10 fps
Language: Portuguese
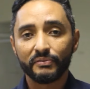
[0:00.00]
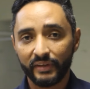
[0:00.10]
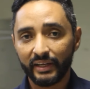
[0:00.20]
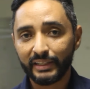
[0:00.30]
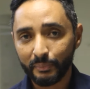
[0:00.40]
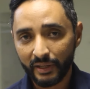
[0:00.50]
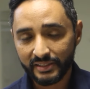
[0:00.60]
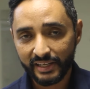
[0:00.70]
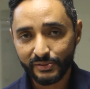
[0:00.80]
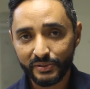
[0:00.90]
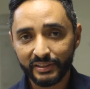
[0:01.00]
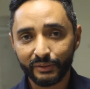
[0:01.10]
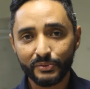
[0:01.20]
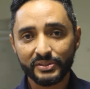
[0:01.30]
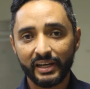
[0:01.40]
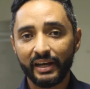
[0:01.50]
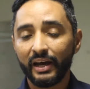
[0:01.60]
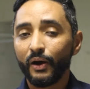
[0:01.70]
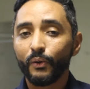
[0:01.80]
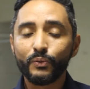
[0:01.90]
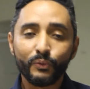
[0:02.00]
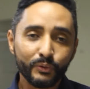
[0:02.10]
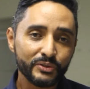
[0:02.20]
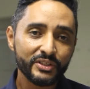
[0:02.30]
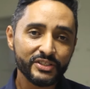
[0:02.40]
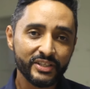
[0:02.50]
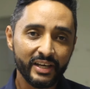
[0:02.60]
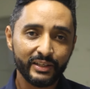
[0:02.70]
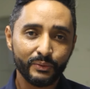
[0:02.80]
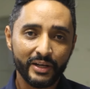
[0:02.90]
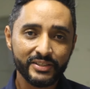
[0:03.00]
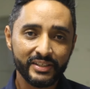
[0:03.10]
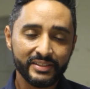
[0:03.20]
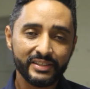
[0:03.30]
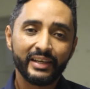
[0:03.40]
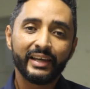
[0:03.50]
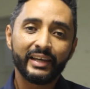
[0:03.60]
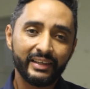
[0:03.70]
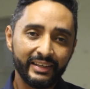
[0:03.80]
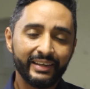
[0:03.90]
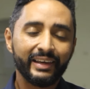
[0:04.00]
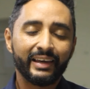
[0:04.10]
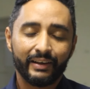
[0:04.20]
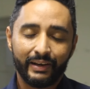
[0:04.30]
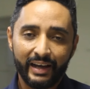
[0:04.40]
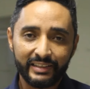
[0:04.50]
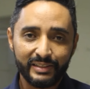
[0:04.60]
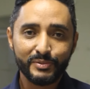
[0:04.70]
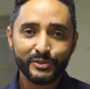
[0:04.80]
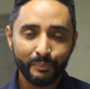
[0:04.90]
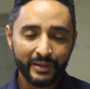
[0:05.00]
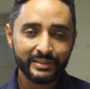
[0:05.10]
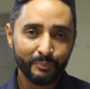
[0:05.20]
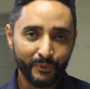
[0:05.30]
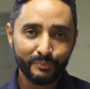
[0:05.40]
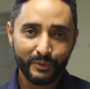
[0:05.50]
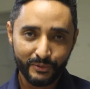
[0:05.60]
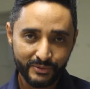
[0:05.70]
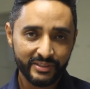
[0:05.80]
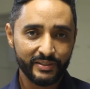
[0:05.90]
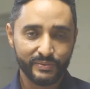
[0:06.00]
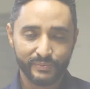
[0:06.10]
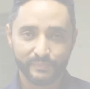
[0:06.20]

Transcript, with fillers: Venha aqui para a SES Unita cursar um curso de engenharia com a gente e carimbe seu passaporte para o sucesso.